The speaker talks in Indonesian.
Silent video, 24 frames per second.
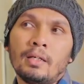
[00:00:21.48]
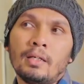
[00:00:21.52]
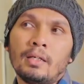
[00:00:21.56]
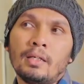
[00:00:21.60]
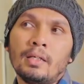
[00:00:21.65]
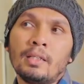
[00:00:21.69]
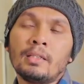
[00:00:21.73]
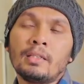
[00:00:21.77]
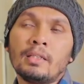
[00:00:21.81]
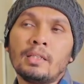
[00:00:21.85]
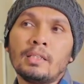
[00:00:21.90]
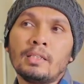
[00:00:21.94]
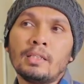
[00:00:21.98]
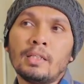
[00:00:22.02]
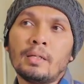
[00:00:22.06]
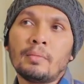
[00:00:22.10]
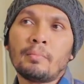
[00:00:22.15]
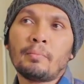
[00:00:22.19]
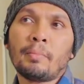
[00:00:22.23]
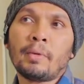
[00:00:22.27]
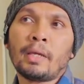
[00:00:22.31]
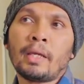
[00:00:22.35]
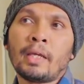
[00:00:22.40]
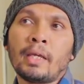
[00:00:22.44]
Intinya
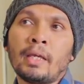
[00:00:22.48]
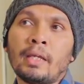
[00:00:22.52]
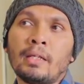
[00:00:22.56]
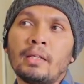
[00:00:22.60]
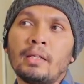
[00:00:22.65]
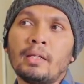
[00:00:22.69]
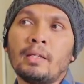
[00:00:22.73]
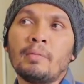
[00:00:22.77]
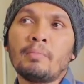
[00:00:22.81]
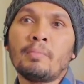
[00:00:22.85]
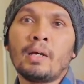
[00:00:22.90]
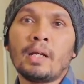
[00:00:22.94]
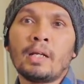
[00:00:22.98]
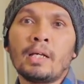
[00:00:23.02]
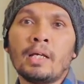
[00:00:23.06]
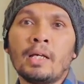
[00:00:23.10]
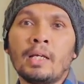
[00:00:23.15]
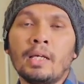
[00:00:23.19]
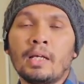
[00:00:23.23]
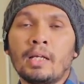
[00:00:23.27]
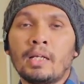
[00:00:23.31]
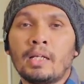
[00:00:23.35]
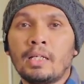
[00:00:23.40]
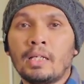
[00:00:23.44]
pengen ibadah
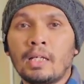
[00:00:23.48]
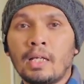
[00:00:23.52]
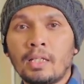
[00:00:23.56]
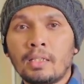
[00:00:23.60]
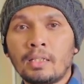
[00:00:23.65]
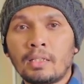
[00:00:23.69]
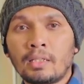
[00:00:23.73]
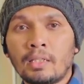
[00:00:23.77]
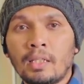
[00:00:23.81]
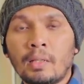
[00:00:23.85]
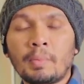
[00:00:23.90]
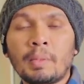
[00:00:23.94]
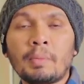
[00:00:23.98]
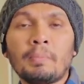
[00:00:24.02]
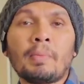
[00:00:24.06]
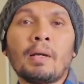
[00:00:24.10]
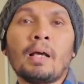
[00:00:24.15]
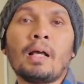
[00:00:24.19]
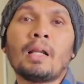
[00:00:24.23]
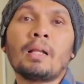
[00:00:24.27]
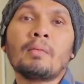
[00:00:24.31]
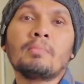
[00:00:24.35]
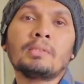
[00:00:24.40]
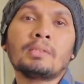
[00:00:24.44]
yang ringan tapi
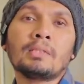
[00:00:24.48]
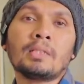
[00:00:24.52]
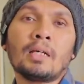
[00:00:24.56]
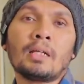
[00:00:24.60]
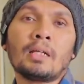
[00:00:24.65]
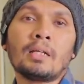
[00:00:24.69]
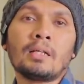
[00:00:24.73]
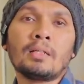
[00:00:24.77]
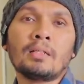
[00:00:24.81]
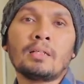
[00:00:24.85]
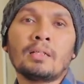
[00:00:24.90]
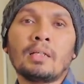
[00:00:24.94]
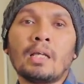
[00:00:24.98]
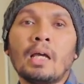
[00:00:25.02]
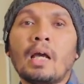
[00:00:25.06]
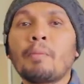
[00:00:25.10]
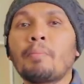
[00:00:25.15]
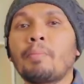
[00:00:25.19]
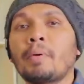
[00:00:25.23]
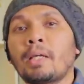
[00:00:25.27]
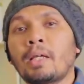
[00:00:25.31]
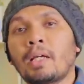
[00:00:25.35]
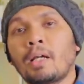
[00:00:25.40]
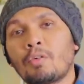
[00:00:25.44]
pahala besar.
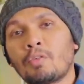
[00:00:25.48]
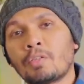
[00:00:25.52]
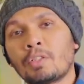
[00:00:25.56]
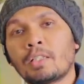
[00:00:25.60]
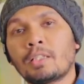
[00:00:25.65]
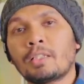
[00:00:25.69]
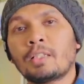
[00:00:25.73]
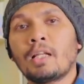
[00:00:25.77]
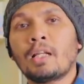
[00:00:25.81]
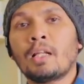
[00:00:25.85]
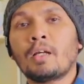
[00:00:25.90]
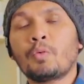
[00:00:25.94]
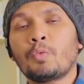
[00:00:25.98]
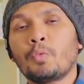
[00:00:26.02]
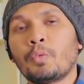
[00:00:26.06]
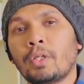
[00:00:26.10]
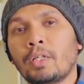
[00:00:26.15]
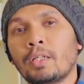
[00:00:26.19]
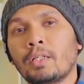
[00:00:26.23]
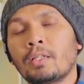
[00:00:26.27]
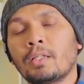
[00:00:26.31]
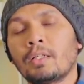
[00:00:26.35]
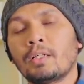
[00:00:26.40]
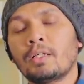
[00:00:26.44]
Apa yang harus kita lakuin?
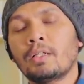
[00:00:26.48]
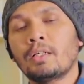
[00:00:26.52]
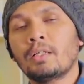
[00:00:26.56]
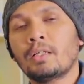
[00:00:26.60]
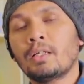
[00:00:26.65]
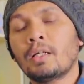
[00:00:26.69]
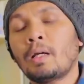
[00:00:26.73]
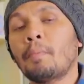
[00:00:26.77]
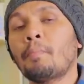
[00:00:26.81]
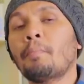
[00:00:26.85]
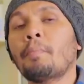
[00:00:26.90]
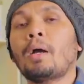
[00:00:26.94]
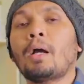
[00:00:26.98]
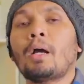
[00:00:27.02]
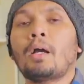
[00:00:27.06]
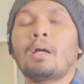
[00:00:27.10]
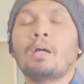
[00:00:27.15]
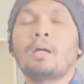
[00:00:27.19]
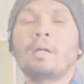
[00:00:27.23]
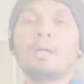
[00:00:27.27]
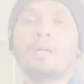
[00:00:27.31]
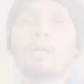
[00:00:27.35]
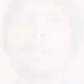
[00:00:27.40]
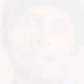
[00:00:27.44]
Gampang
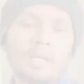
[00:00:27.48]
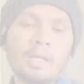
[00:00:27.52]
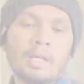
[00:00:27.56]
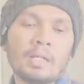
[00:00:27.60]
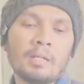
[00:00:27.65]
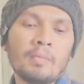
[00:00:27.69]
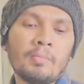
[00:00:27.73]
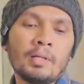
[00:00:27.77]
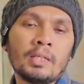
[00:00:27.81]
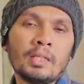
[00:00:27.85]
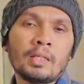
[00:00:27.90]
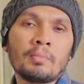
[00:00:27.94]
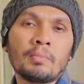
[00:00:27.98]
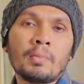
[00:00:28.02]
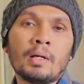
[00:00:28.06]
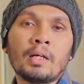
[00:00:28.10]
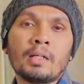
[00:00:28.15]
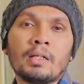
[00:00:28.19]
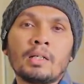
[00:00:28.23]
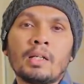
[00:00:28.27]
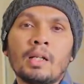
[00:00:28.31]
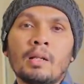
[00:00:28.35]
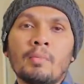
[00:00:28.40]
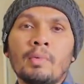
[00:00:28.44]
ada banyak
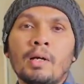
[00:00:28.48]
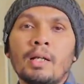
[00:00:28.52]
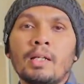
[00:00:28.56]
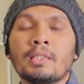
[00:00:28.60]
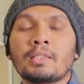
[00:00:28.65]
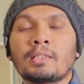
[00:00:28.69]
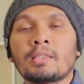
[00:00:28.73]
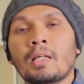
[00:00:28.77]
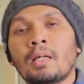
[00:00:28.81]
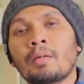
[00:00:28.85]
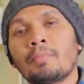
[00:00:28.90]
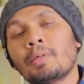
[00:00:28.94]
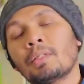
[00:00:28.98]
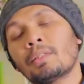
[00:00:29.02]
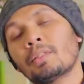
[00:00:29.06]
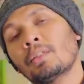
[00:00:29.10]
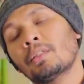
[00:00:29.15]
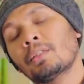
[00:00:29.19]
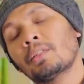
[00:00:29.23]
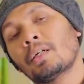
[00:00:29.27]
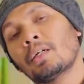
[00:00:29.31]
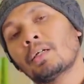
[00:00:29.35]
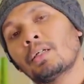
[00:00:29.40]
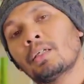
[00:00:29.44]
banget di dalam hadis Nabi
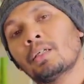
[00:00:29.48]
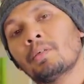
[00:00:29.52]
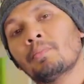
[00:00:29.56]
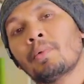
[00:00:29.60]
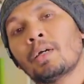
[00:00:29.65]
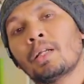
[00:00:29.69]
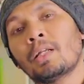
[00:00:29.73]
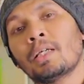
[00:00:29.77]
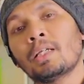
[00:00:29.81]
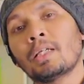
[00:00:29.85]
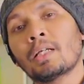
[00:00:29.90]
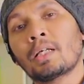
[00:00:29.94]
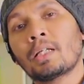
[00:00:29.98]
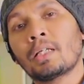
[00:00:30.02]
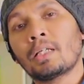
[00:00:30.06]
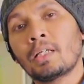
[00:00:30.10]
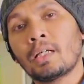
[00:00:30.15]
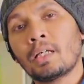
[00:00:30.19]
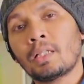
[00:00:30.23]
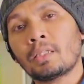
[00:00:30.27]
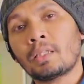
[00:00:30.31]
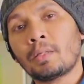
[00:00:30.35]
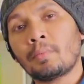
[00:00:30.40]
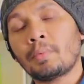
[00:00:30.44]
tentang ibadah yang
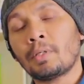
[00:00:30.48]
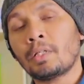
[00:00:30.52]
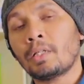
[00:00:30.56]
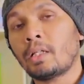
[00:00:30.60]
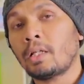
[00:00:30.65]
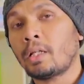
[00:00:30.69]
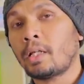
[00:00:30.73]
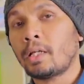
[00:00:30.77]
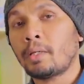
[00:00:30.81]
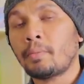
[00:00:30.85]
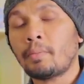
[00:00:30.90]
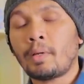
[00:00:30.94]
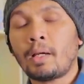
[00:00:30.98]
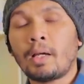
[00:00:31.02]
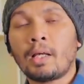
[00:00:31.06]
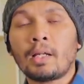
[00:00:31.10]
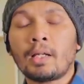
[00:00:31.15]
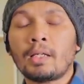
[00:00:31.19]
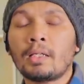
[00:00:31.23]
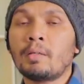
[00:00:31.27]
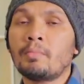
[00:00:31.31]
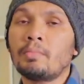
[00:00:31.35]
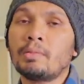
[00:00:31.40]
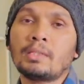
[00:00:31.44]
ringan tapi nilai
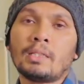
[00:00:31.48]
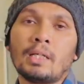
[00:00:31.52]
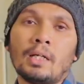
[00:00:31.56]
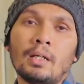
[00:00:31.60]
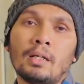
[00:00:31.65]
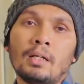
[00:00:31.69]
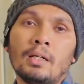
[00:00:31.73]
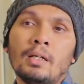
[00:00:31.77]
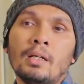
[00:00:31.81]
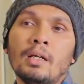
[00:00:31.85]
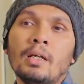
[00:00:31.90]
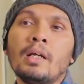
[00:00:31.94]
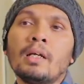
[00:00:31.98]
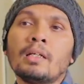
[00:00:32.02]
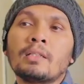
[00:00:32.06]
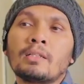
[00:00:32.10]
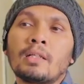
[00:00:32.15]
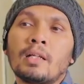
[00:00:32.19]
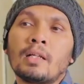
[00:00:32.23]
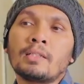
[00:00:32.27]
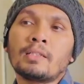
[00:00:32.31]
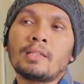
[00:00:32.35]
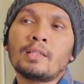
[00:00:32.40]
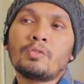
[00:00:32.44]
pahalanya besar.
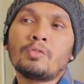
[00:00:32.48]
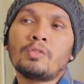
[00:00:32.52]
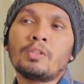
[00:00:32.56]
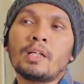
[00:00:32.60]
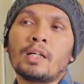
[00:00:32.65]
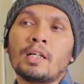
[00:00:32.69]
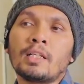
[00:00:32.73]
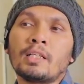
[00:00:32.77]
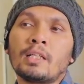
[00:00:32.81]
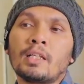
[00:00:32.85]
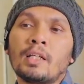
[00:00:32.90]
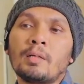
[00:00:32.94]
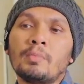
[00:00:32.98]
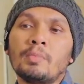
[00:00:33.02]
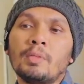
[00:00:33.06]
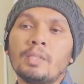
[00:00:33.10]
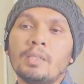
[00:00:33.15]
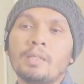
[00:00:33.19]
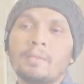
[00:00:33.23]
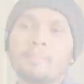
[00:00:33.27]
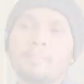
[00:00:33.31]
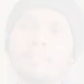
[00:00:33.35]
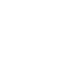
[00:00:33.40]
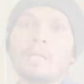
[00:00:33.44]
Salah satunya kata Nabi,
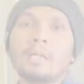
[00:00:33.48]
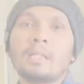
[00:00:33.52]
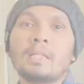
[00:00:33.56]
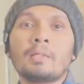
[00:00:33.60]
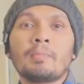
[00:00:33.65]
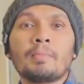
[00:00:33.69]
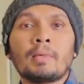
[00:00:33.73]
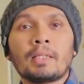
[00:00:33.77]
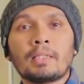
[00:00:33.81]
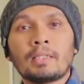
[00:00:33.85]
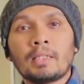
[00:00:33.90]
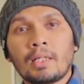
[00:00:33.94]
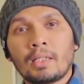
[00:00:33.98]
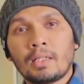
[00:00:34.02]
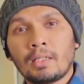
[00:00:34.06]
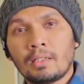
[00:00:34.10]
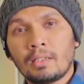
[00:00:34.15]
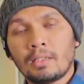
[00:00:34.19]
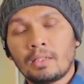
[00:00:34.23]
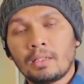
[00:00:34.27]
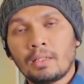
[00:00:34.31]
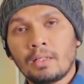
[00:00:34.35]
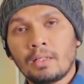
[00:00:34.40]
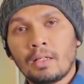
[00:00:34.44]
kalimatan
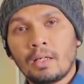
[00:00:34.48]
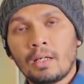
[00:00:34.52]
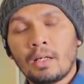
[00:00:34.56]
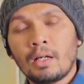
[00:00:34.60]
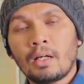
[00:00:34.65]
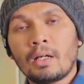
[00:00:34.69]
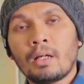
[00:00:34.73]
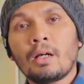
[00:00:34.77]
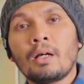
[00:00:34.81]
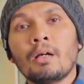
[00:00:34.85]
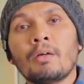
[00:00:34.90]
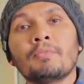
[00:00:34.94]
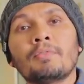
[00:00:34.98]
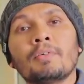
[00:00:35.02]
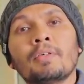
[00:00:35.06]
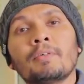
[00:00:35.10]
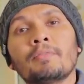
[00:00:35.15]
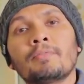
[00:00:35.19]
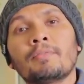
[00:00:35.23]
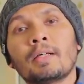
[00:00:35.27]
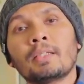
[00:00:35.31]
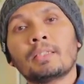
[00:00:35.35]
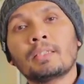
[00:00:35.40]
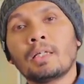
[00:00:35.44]

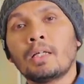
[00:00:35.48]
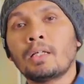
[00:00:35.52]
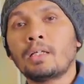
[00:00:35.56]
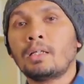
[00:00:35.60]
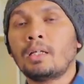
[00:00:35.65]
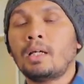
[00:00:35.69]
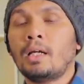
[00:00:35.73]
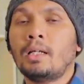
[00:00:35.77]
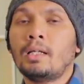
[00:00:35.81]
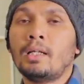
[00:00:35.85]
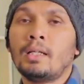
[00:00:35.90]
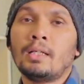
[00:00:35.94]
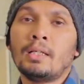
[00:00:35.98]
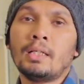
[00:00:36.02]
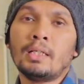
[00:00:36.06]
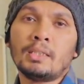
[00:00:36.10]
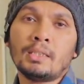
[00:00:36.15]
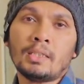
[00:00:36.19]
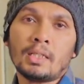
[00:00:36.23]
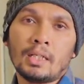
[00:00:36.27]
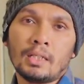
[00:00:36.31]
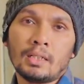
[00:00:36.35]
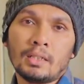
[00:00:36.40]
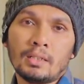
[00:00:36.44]
khafifatan alal
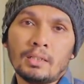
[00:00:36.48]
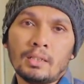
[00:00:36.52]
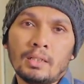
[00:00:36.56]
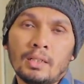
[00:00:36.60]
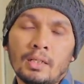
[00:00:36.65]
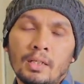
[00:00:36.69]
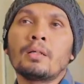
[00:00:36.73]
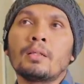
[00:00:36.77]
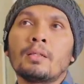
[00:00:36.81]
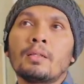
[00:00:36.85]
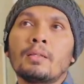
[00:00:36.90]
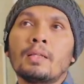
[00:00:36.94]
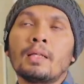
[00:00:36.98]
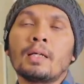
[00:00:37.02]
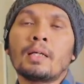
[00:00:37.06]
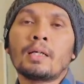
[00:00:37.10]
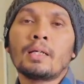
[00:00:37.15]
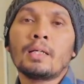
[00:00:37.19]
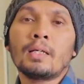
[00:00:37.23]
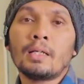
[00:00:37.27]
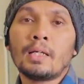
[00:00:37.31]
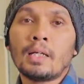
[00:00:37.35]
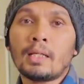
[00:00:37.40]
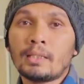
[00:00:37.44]
lisan,
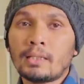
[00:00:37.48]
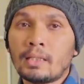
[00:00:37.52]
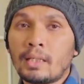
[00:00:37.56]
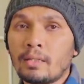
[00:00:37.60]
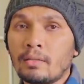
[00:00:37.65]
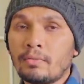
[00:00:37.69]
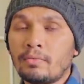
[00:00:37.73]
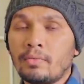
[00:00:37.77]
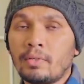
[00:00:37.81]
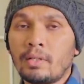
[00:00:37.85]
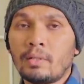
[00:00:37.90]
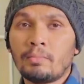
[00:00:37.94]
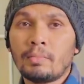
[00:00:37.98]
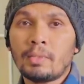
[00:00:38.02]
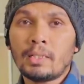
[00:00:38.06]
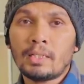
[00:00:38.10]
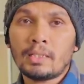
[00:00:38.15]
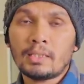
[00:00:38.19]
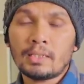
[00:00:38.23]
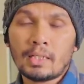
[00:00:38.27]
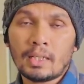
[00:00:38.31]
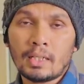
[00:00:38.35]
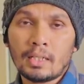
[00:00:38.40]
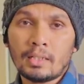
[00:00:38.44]
sakilatan fil
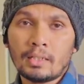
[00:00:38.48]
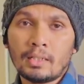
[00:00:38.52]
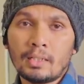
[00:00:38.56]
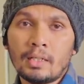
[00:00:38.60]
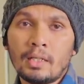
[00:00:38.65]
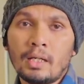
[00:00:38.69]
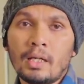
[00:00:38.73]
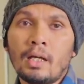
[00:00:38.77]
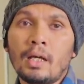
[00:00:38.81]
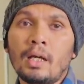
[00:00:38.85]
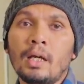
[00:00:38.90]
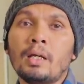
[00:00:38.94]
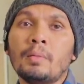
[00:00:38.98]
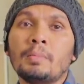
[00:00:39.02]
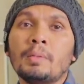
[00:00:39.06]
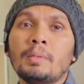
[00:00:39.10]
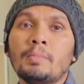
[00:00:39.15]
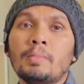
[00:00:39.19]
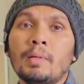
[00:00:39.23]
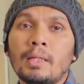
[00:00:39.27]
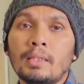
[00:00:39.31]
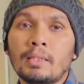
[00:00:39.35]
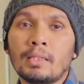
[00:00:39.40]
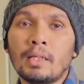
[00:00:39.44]
mizan,
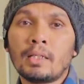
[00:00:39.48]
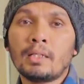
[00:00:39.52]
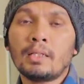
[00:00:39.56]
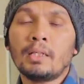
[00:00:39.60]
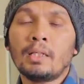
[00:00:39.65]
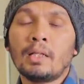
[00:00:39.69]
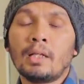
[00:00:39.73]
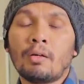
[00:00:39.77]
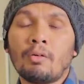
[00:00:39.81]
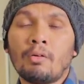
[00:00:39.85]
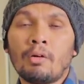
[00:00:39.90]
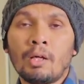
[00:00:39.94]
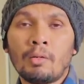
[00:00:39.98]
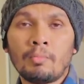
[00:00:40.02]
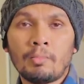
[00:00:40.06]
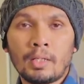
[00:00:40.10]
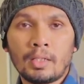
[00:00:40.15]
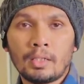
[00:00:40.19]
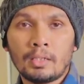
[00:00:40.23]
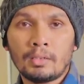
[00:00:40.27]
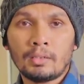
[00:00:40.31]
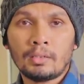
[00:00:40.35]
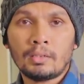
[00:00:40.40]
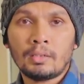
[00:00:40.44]
habibatan ilal
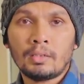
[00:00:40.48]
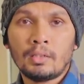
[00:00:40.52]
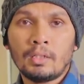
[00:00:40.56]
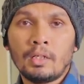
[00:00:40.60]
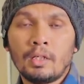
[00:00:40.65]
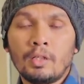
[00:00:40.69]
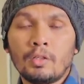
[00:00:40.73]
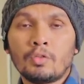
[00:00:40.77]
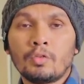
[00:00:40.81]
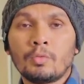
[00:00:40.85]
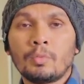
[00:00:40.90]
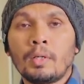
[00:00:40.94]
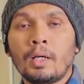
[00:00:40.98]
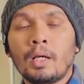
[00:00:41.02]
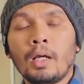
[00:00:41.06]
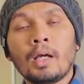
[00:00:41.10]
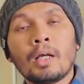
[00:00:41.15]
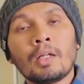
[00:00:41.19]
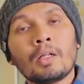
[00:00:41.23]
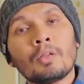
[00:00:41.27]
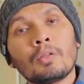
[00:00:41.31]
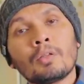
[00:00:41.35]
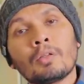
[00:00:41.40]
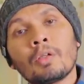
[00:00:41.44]
rahman.
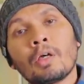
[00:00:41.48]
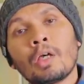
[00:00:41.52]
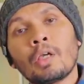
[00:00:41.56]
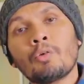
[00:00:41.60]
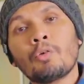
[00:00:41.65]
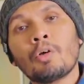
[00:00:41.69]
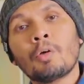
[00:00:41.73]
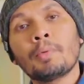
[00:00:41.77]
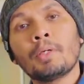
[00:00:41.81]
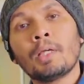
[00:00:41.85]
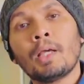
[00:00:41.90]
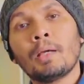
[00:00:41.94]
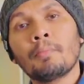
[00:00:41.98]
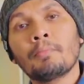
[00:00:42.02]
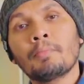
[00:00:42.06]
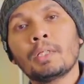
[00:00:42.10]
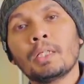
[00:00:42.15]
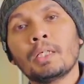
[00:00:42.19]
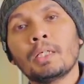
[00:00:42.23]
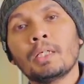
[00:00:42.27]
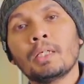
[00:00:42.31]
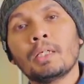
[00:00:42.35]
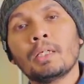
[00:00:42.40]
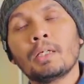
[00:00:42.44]
Subhanallah wa
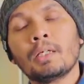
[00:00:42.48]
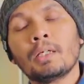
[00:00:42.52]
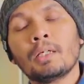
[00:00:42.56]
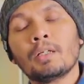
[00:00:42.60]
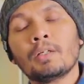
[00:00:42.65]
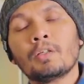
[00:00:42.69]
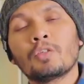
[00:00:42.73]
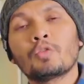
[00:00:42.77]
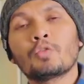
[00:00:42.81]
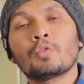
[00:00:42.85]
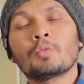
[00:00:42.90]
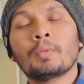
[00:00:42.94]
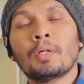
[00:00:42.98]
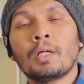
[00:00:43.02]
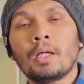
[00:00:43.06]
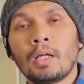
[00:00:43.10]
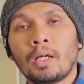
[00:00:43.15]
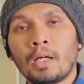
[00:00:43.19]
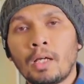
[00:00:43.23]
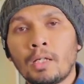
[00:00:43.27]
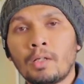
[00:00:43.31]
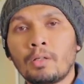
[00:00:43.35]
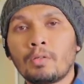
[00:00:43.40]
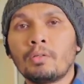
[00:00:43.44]
bihamdih,
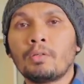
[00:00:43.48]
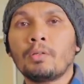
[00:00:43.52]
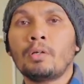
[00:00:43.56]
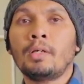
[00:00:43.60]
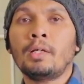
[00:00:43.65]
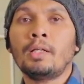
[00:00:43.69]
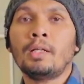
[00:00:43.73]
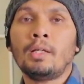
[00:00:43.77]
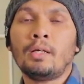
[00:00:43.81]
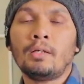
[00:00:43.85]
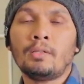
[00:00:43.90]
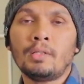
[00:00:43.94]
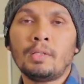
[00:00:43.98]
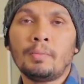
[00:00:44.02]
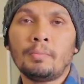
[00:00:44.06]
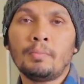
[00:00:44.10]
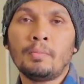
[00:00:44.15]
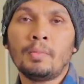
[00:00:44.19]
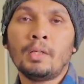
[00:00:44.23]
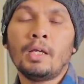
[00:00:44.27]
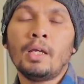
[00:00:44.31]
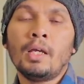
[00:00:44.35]
subhanallahil azim.